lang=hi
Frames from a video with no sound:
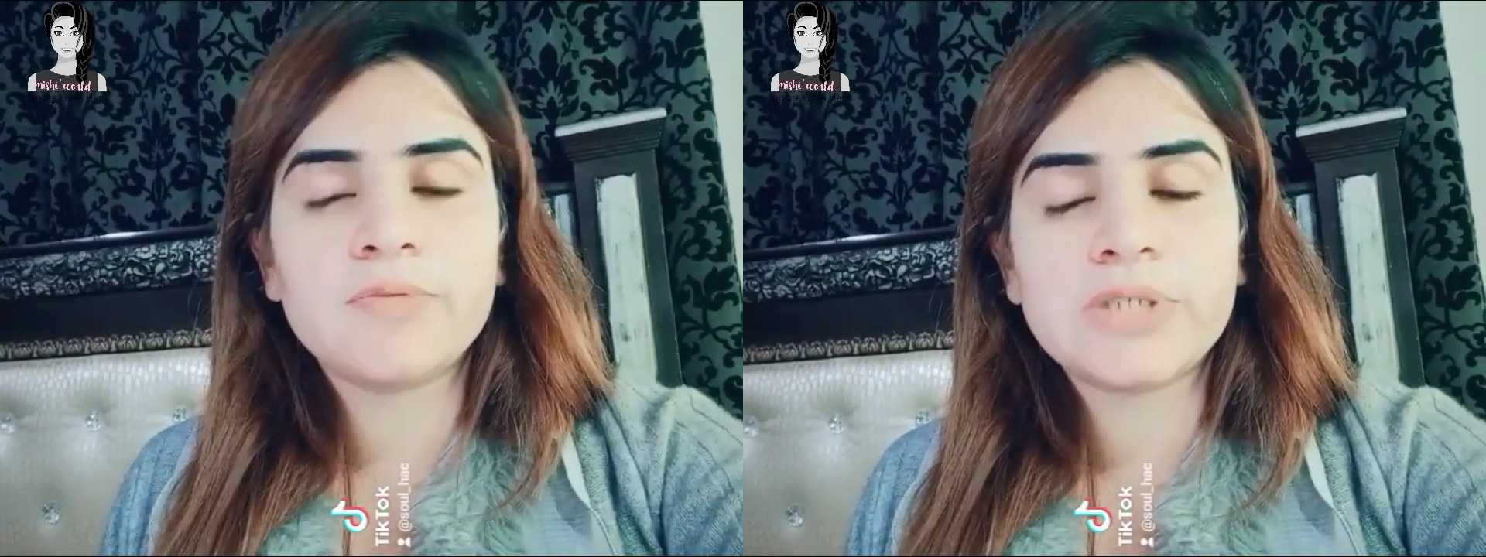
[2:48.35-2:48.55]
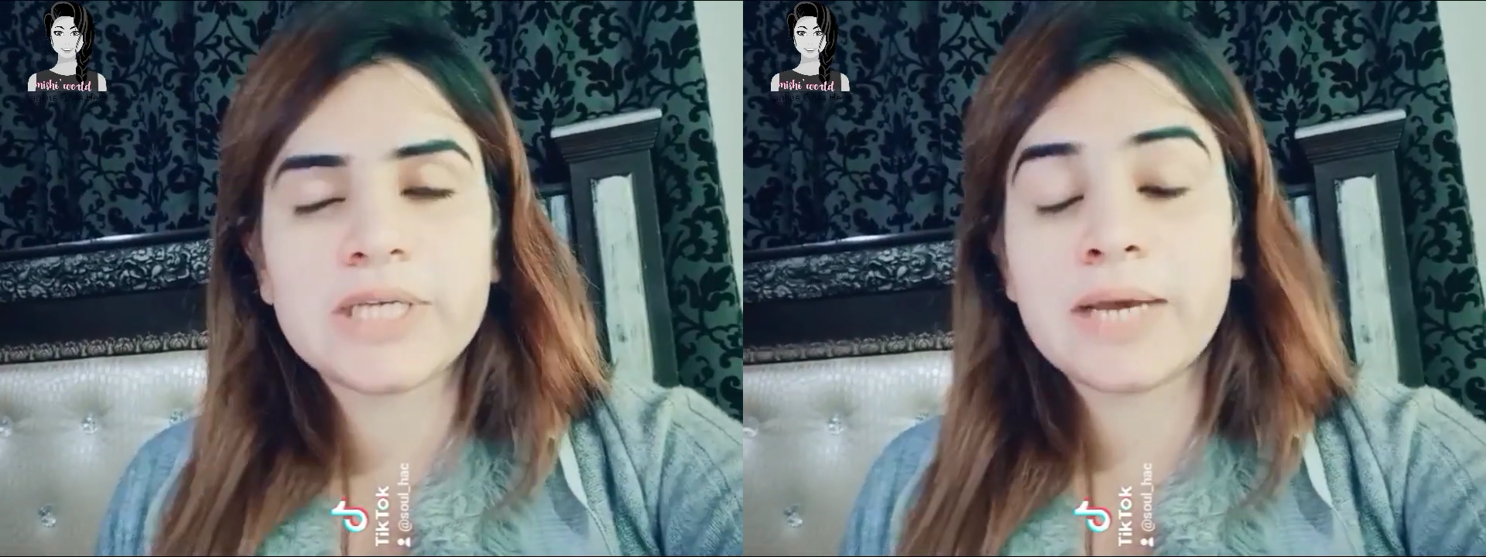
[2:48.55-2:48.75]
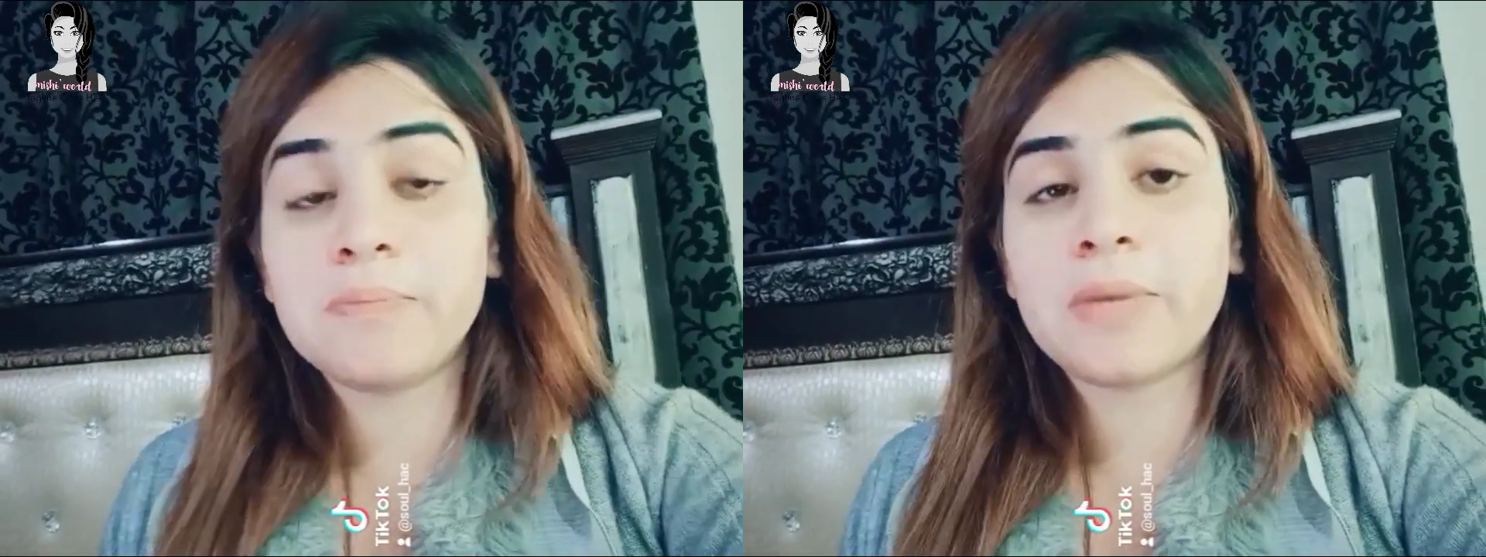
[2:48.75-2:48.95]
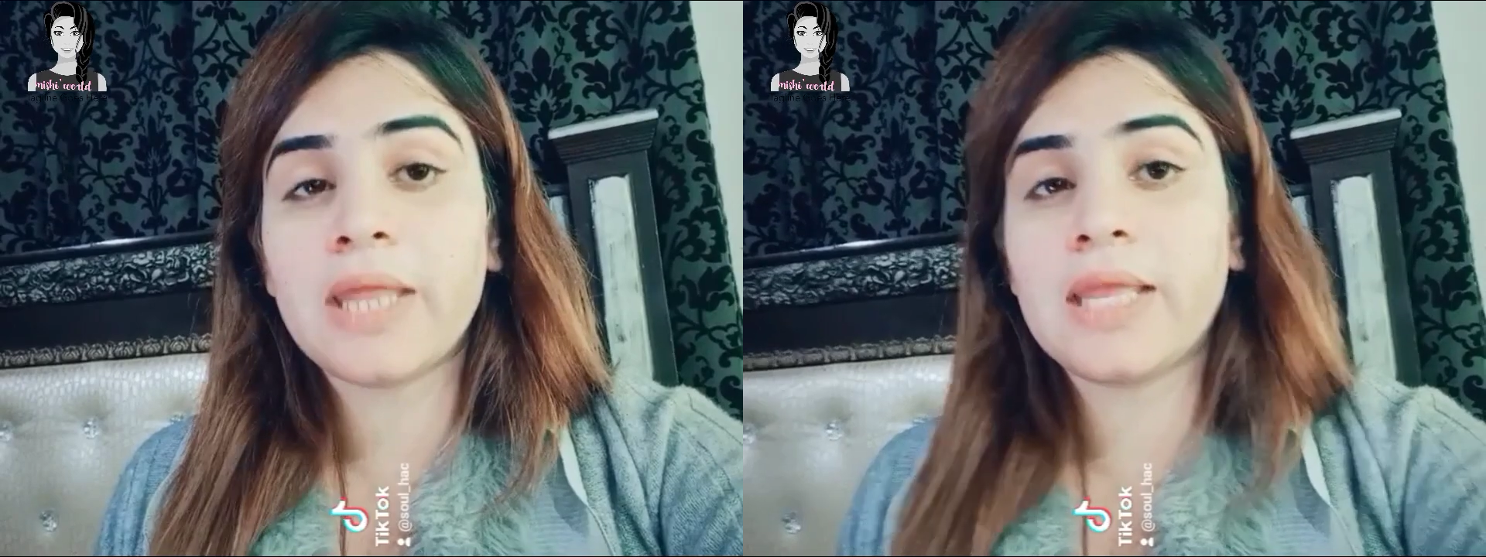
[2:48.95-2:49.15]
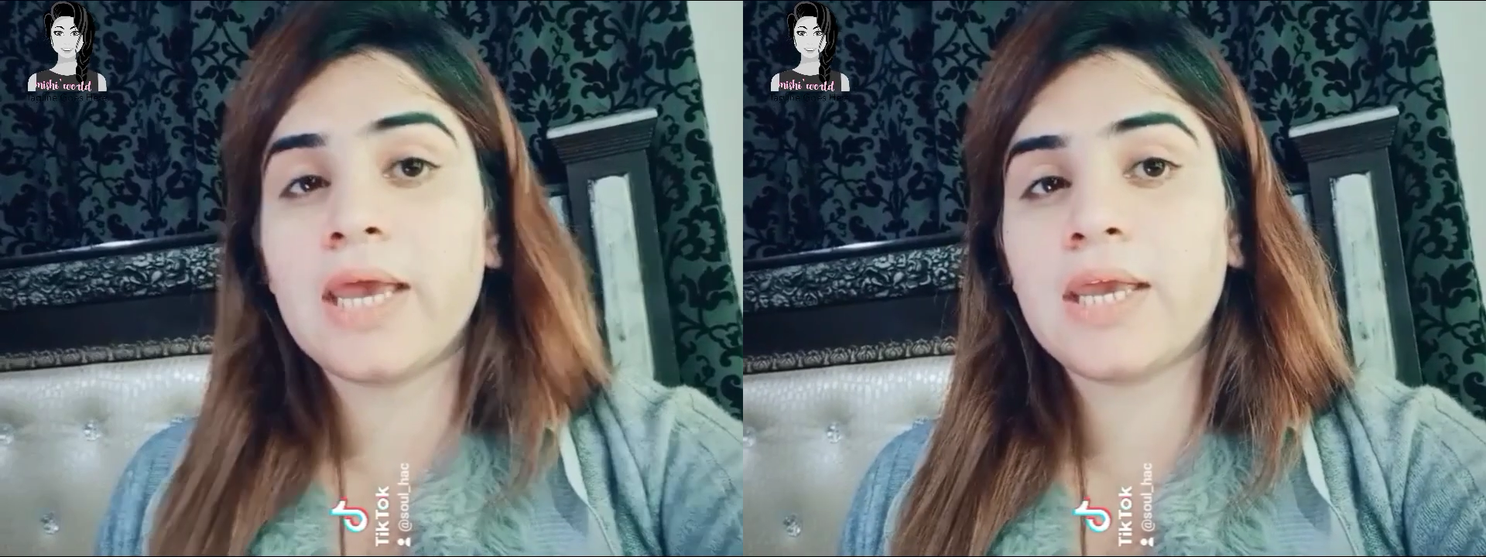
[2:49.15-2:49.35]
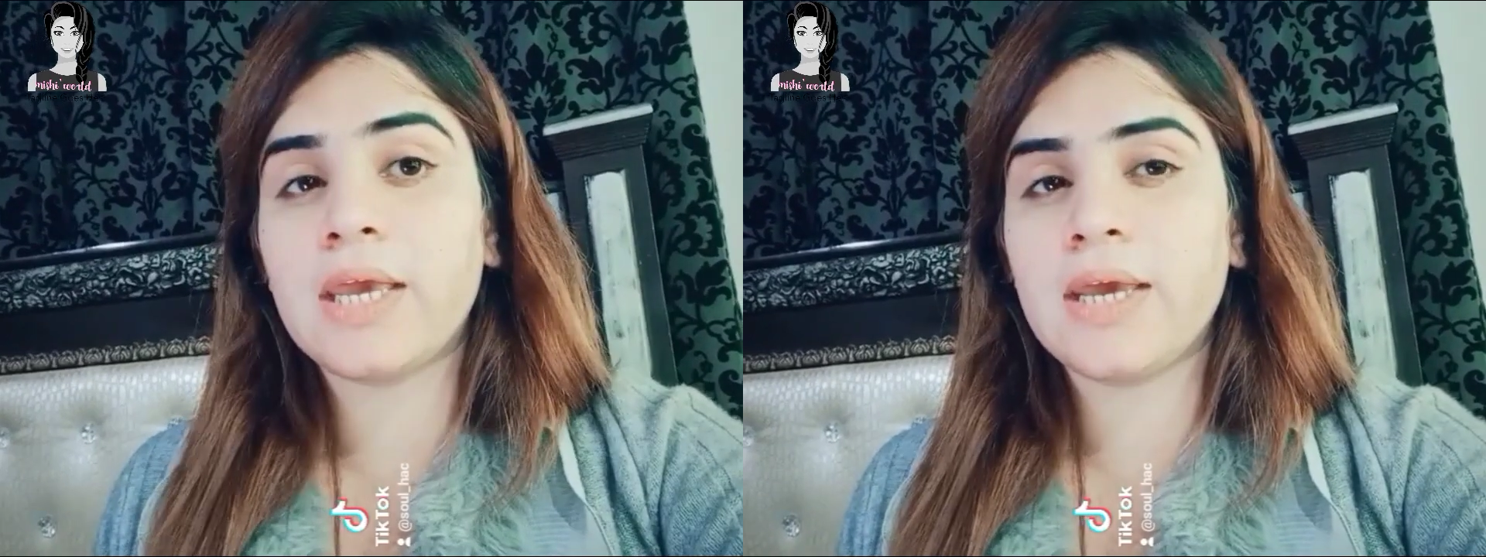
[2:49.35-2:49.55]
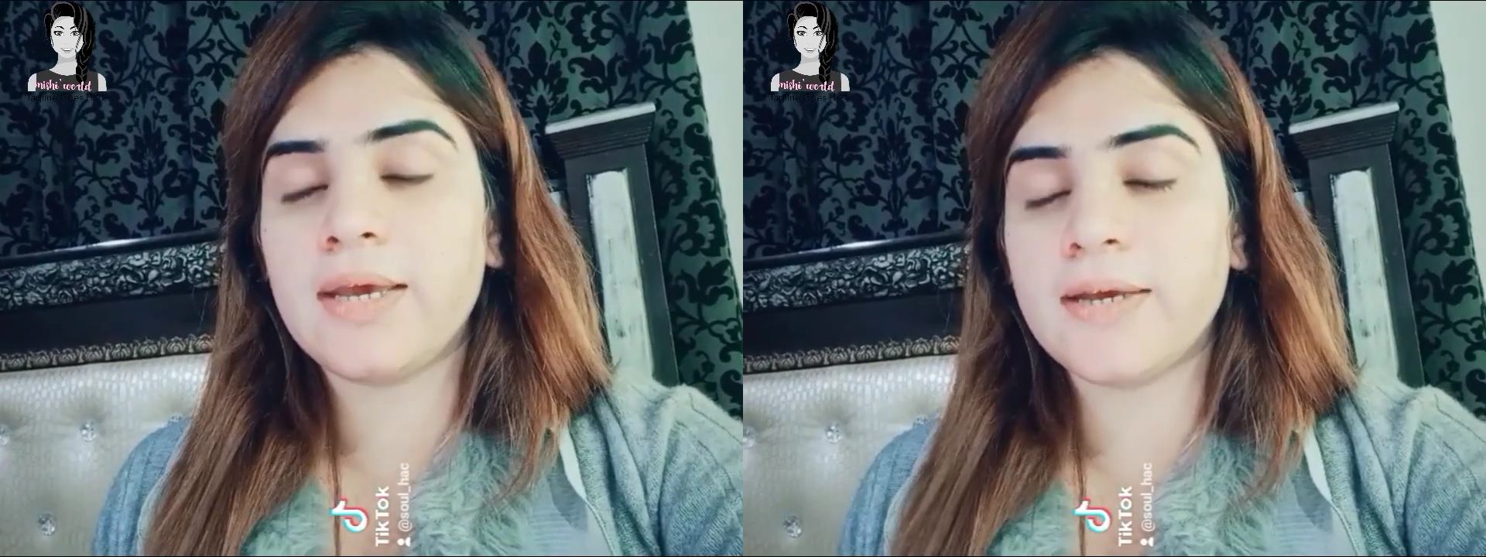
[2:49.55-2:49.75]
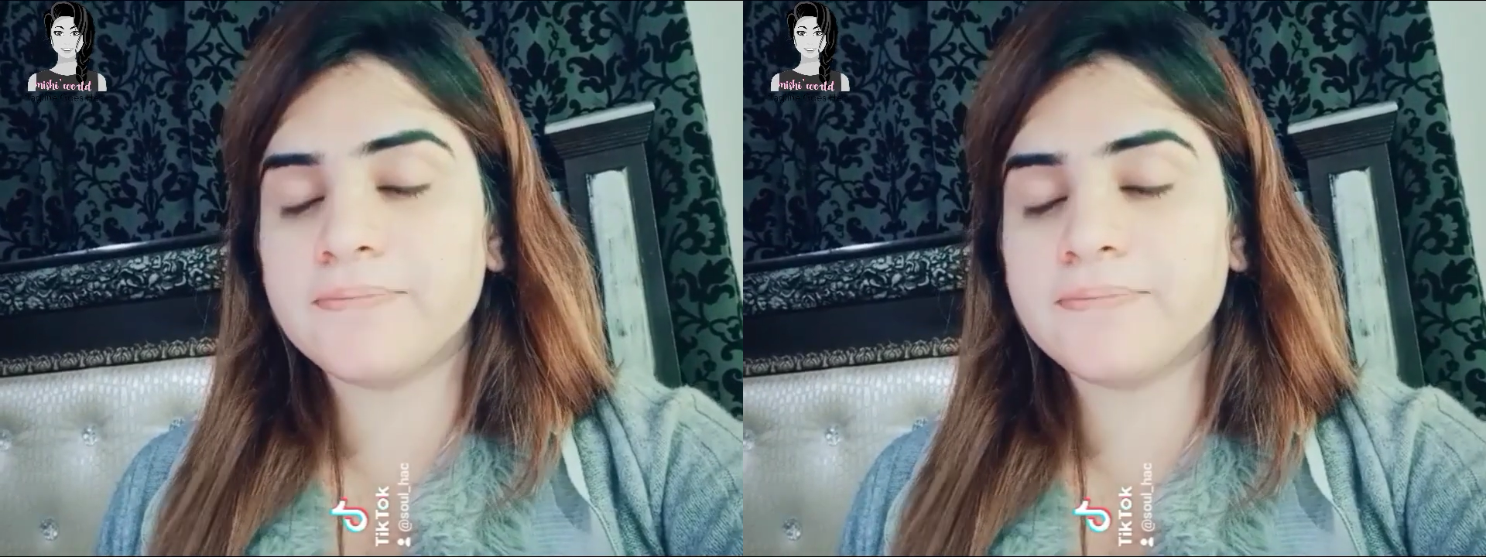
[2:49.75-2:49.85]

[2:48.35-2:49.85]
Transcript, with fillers: जिसे हम कहते हैं कि